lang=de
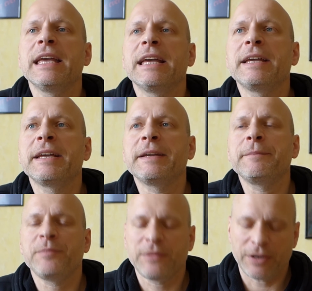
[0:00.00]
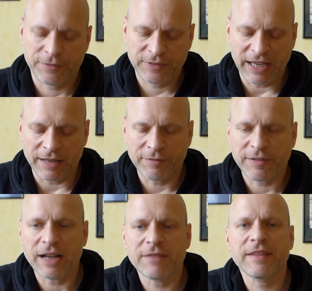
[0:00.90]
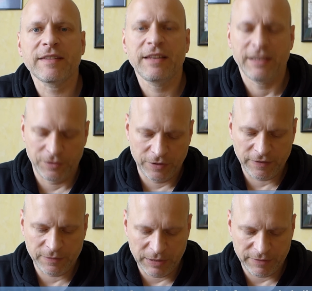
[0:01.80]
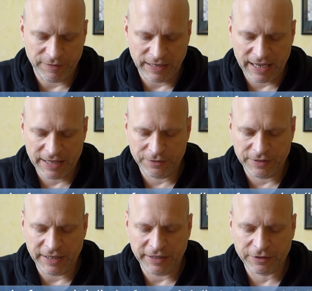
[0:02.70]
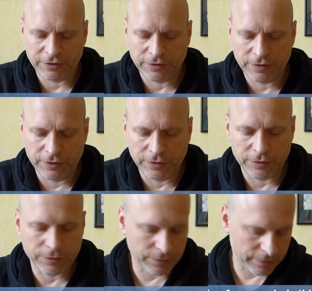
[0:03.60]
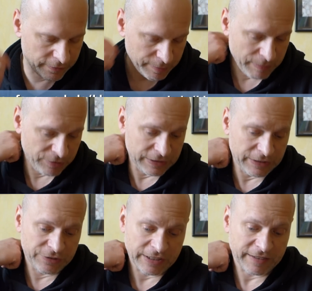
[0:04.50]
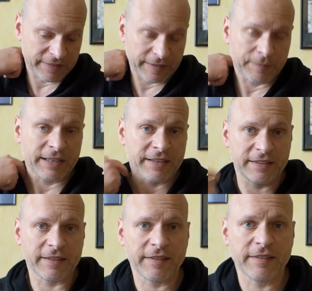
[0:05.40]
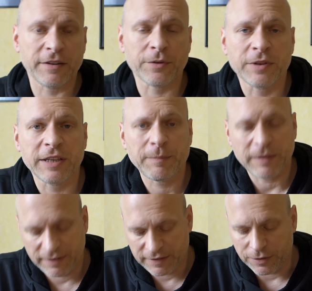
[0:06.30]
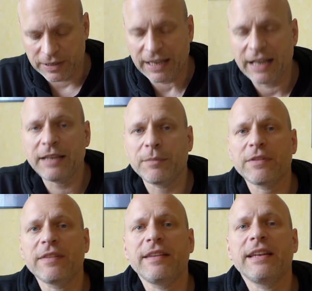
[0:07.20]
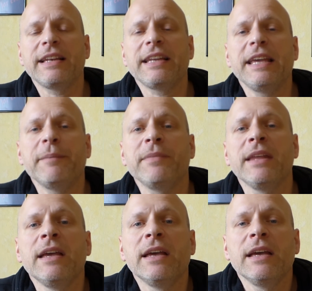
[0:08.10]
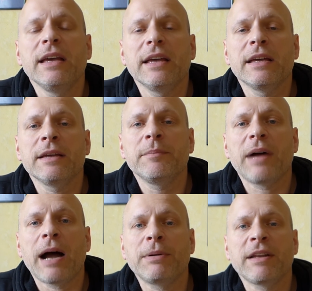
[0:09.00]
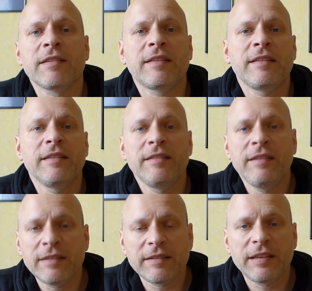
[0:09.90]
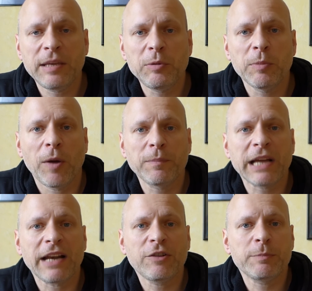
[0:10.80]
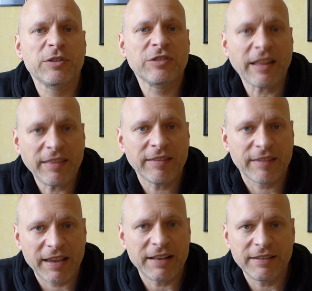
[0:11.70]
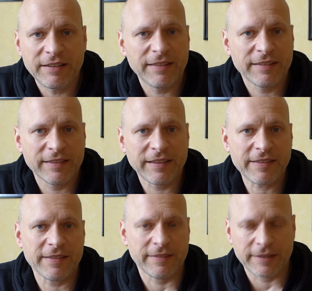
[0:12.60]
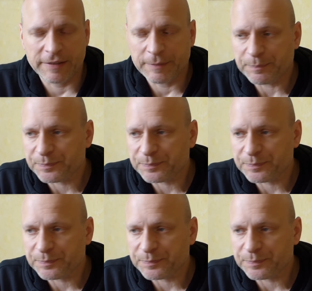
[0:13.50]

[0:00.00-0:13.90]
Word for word: eben auf die Anfrage, was denn hier nun ist, mit Verleiht und elektrisch zünden so, zwar bestätigt hat, dass es eben die Gesetzesänderung gibt, das ist ja auch klar, die muss es ja dann geben, ähm, aber dass diese Themen überhaupt gar nicht Bestandteil dieses Gesetzes sind.